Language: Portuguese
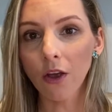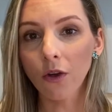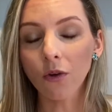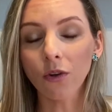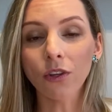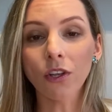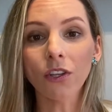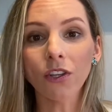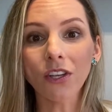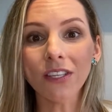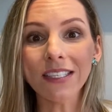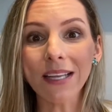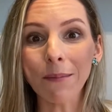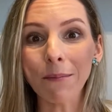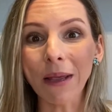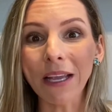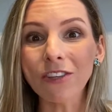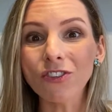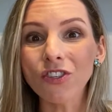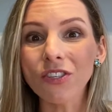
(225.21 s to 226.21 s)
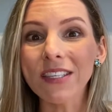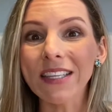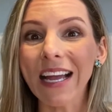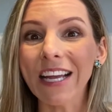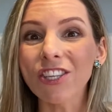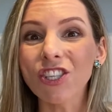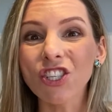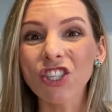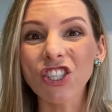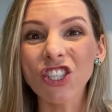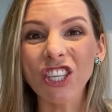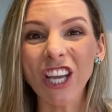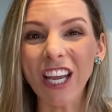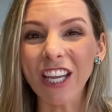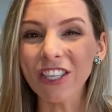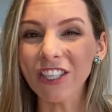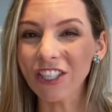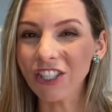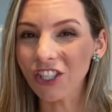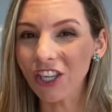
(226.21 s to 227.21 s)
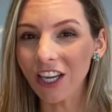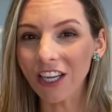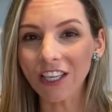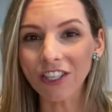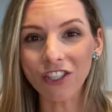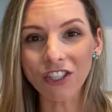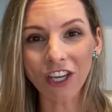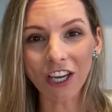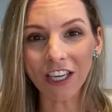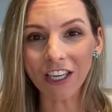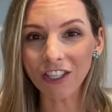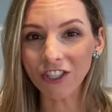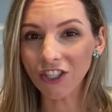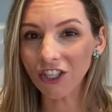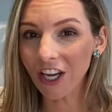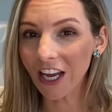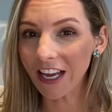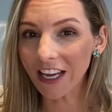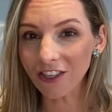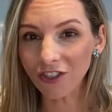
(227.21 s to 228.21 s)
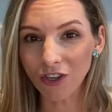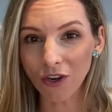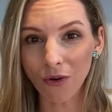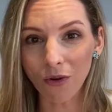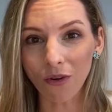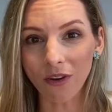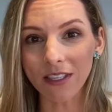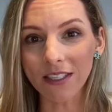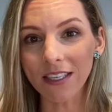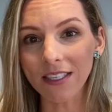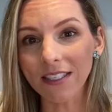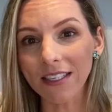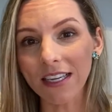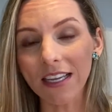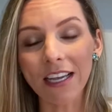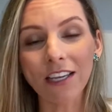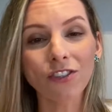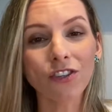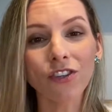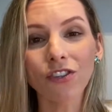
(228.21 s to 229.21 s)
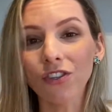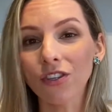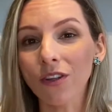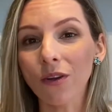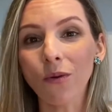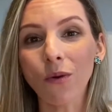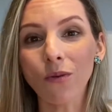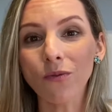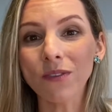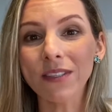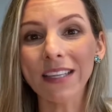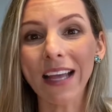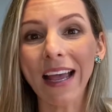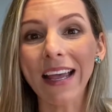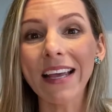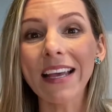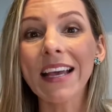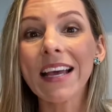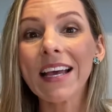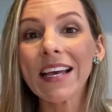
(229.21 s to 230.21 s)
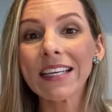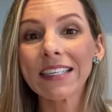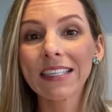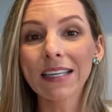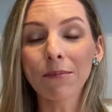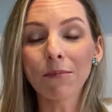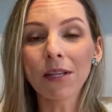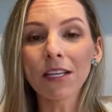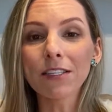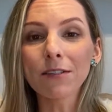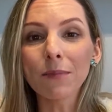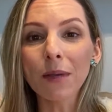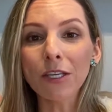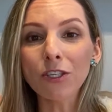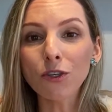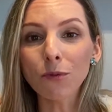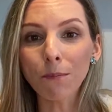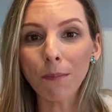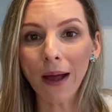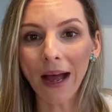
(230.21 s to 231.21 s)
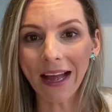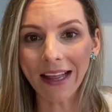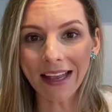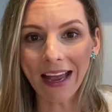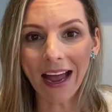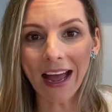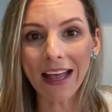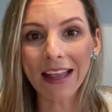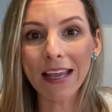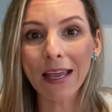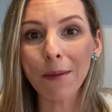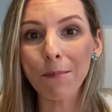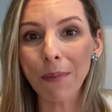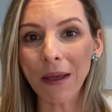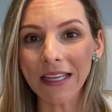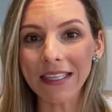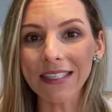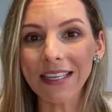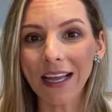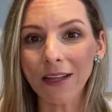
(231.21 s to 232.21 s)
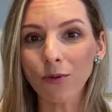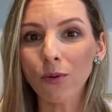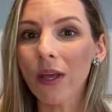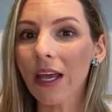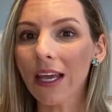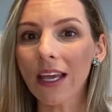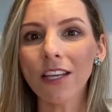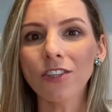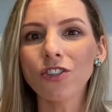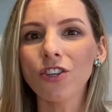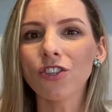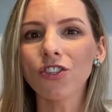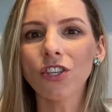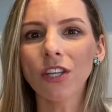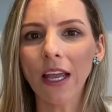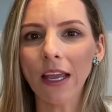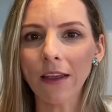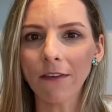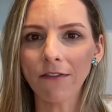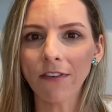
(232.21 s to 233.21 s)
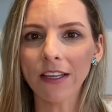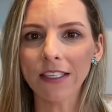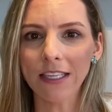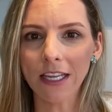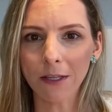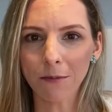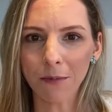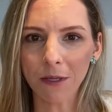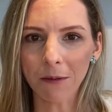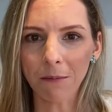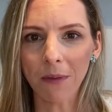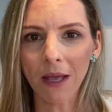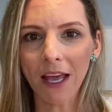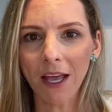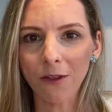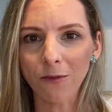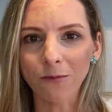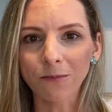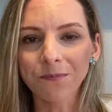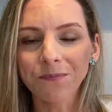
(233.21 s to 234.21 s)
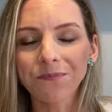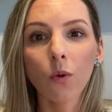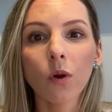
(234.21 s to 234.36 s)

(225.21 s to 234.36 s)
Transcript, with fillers: Quando a nossa mente está cheia, cheia, cheia, cheia de coisas e a gente não consegue simplesmente parar e pensar o que, que a gente tem que fazer primeiro,